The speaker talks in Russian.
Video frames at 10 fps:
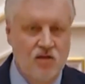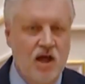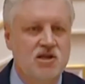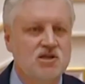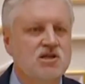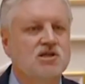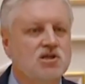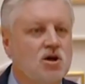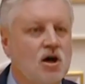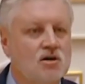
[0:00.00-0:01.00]
Надежда,
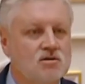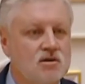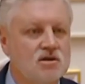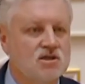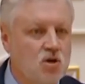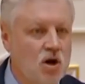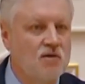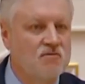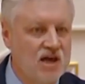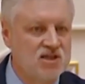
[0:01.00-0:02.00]
что
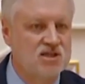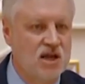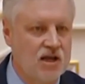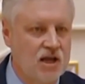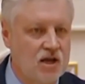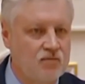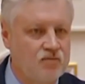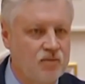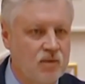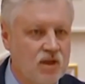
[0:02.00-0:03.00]
скоро в нашей стране,
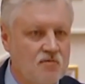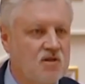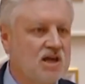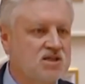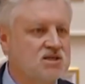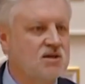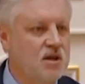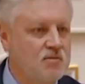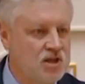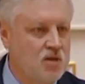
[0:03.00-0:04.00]
в нашей
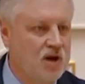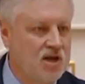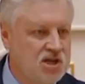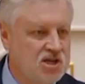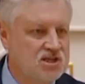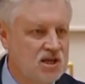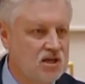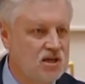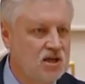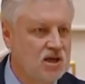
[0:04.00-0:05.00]
современной
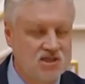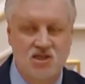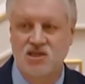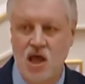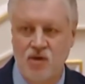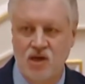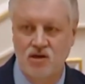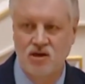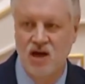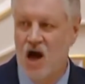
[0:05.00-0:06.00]
политической
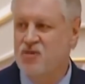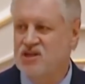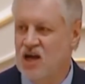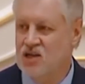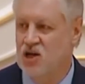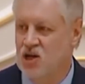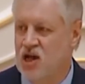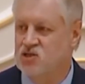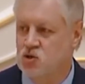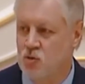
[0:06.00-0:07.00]
системе обязательно
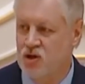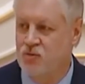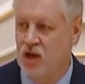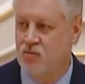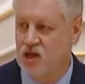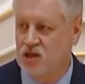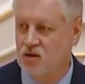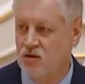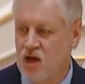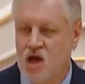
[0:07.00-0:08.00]
наступят перемены.
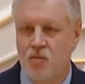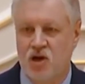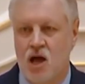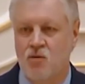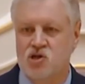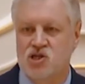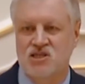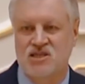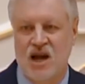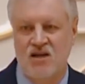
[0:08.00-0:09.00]
Потому
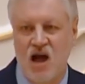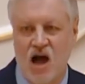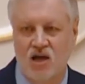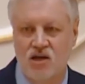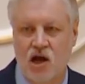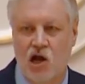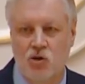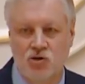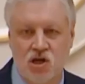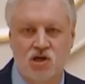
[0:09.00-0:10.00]
что страна,
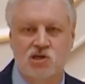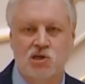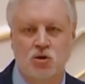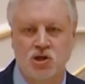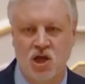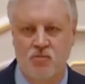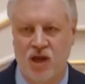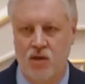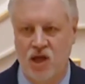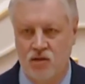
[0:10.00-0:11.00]
люди ждут этих
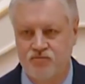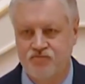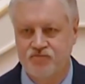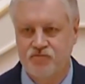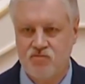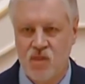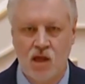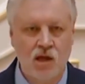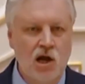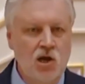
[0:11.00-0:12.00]
перемен.
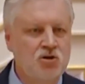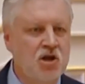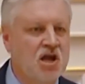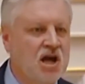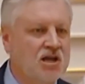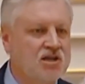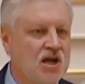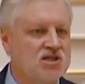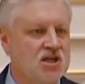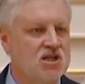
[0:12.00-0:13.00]
Люди не
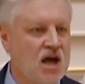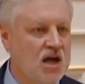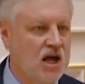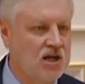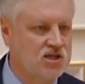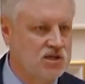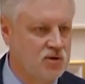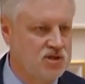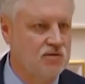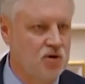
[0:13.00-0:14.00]
хотят жить так, как они
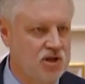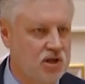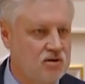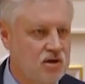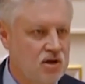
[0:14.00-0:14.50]
живут сегодня.